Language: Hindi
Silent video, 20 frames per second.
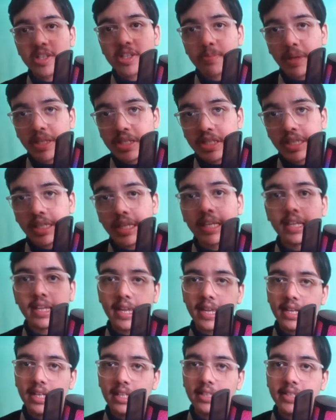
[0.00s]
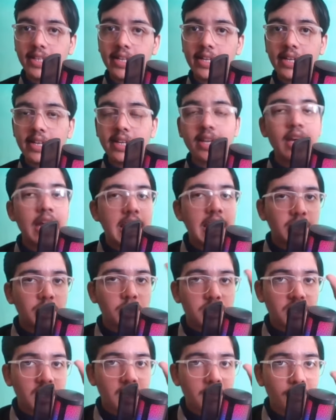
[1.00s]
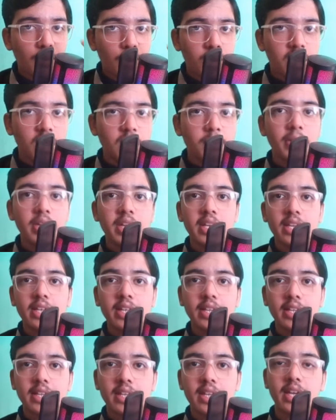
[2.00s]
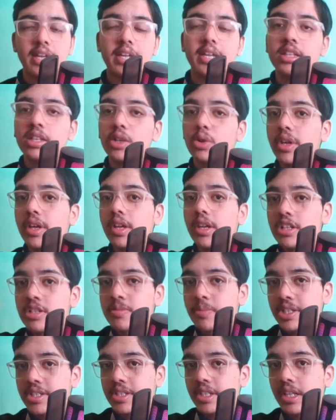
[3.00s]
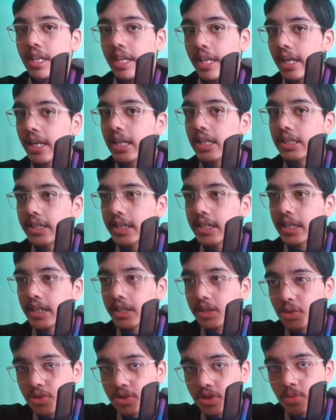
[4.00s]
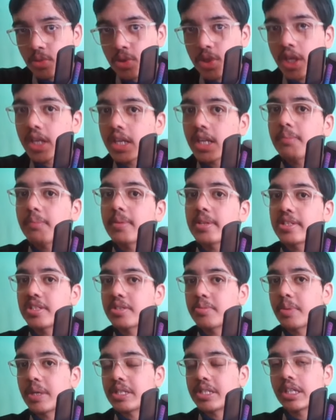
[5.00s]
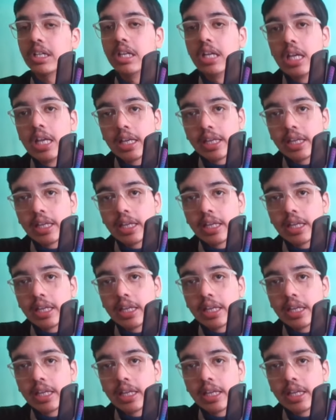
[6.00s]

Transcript: इस बच्चे ने ये गलती करी तो उसके पोर्टल पर ये लिख के आया ये देखो यार इस बच्चे ने ये गलती करी तो उसने मुझे ये मैसेज भेजा